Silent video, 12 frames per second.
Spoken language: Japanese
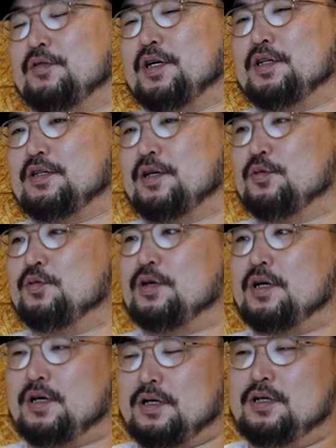のがあった方
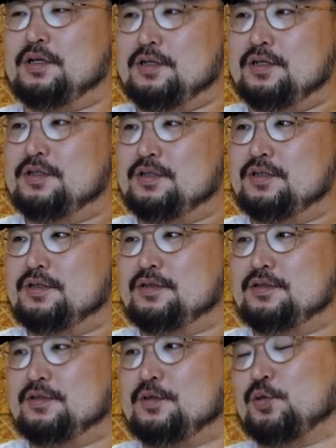が
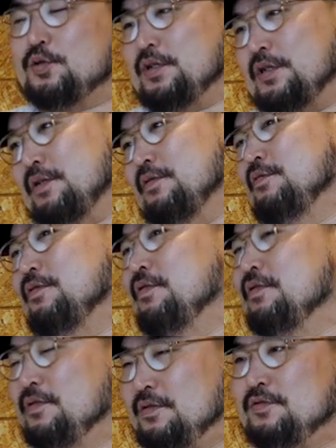より
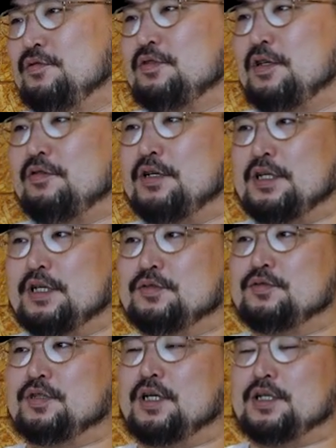伝わりや
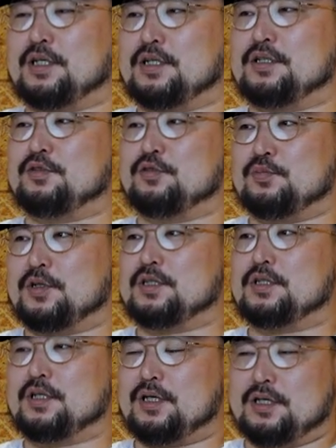すいかなっていうのもあっ
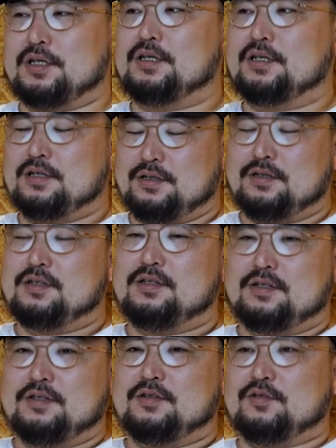て。
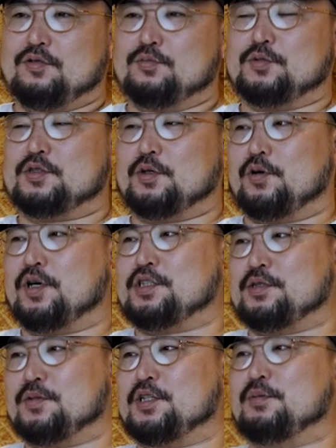お店を
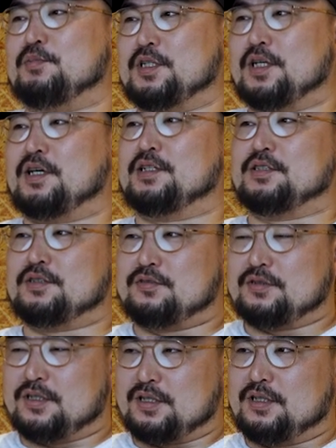始めてみた感じですね